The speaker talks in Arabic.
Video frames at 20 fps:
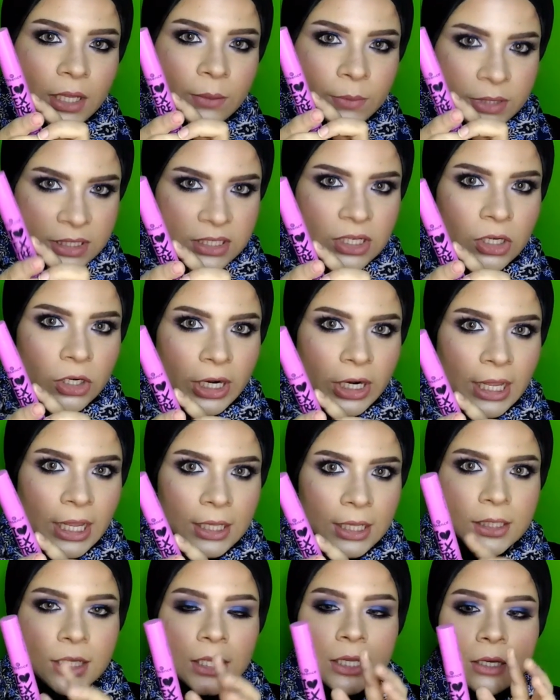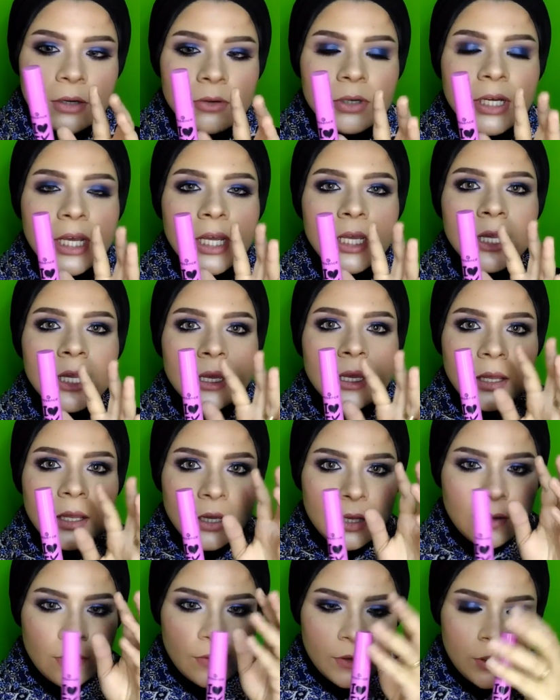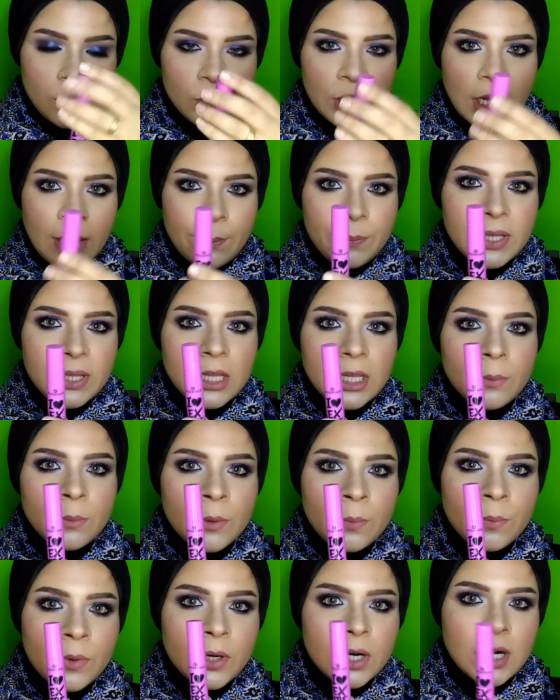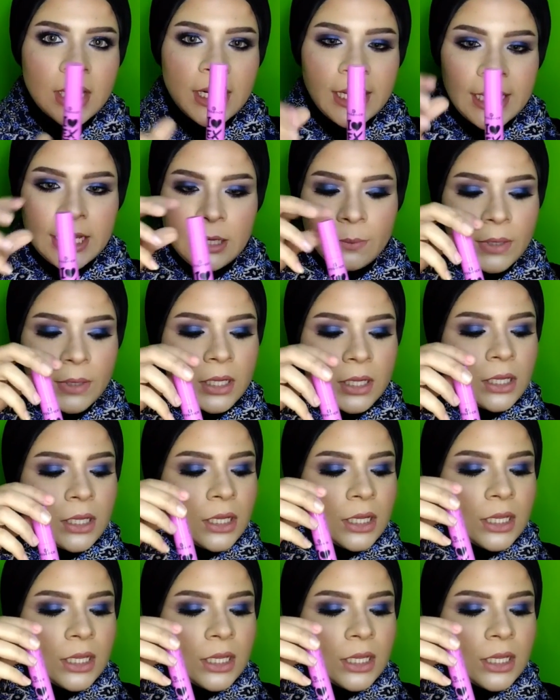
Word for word: المسكره يعني اوكي آه، لونها بينك من بره العلبه